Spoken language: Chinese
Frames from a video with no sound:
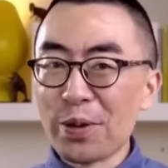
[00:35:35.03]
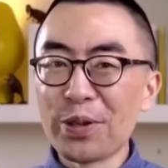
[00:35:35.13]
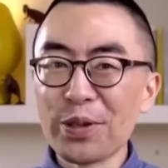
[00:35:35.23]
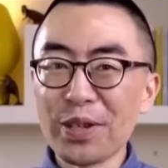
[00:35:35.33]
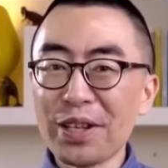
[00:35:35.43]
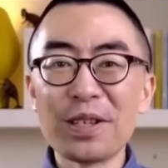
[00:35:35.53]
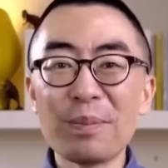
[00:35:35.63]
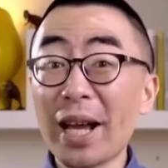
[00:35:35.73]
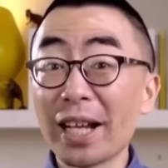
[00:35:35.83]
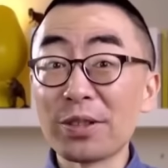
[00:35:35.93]
我是人
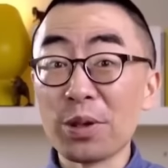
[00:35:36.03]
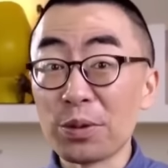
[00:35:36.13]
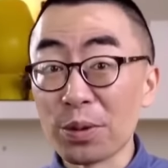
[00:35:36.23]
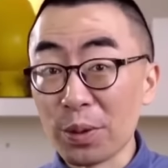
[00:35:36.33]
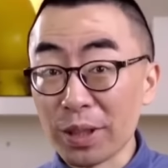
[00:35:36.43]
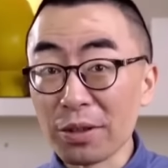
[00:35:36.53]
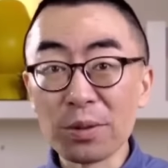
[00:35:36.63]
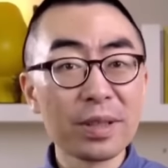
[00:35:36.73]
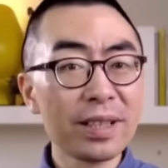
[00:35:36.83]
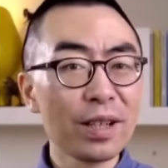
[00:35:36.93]
称百科全书的火箭
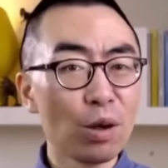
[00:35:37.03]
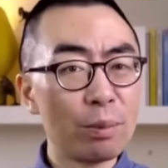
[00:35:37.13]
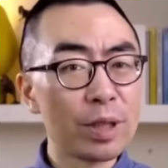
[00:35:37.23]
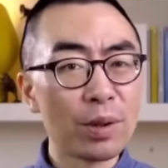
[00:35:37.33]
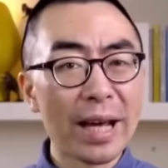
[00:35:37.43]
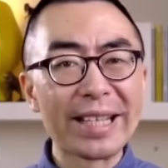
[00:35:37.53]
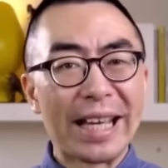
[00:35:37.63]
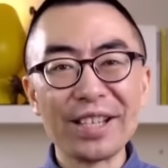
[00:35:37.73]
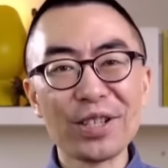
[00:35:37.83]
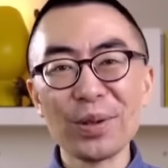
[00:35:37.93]
叔，今天我们就来
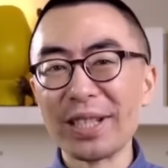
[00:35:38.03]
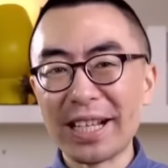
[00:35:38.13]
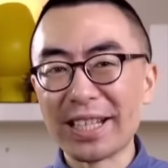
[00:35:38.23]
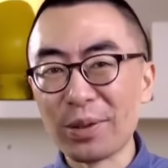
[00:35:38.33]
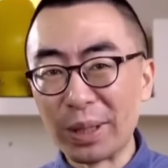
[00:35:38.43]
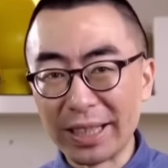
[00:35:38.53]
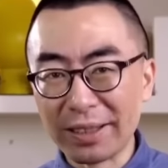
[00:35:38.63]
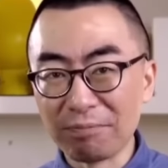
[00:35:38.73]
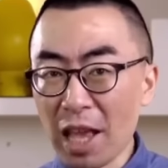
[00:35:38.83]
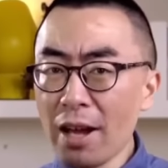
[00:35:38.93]
研究一下这个问
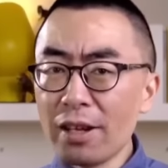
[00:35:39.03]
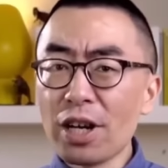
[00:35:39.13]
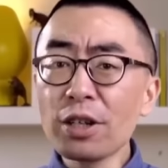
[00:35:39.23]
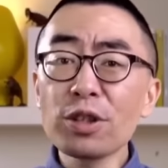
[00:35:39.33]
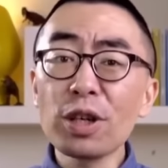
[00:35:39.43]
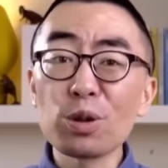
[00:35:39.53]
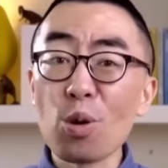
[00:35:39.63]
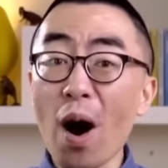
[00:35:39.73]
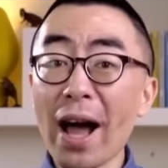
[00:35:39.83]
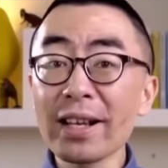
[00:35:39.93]
题。想要知道
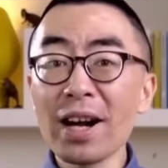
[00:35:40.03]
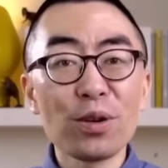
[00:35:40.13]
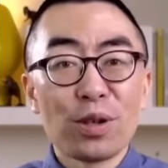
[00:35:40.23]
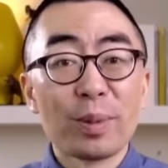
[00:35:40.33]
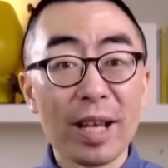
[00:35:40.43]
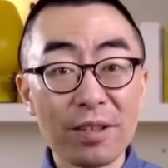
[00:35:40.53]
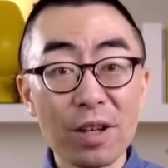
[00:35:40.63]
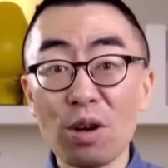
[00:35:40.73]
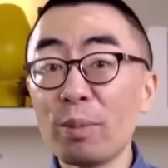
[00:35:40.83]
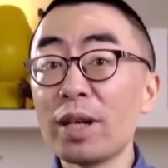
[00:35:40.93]
船靠什么刹
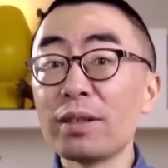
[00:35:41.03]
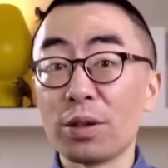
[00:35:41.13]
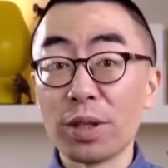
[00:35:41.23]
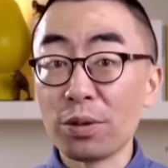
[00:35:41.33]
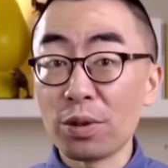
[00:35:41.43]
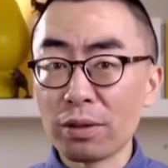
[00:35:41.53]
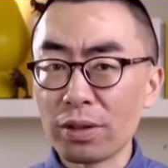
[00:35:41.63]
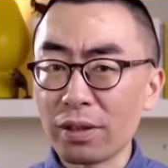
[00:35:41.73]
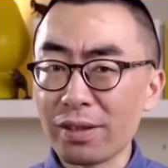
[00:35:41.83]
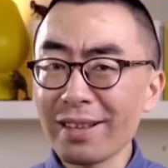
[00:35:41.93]
车，我们首先需要
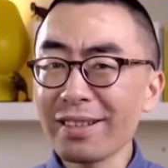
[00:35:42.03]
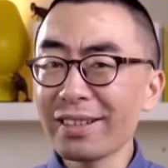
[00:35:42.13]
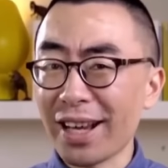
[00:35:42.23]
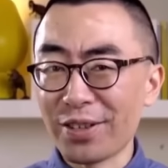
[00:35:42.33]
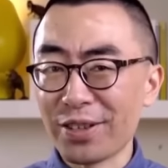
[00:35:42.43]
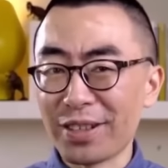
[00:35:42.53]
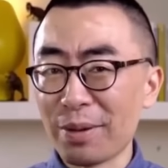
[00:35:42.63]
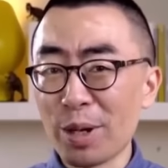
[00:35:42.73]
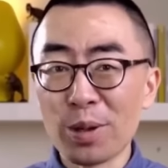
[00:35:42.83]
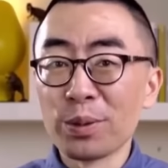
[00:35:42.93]
知道刹车它是
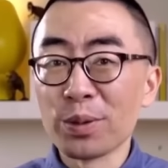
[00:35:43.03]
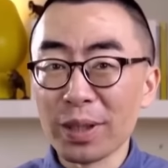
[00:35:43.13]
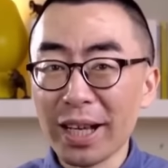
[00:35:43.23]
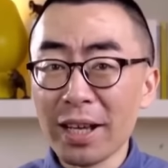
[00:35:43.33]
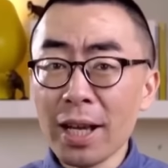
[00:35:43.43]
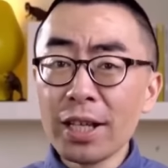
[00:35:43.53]
怎么工作的。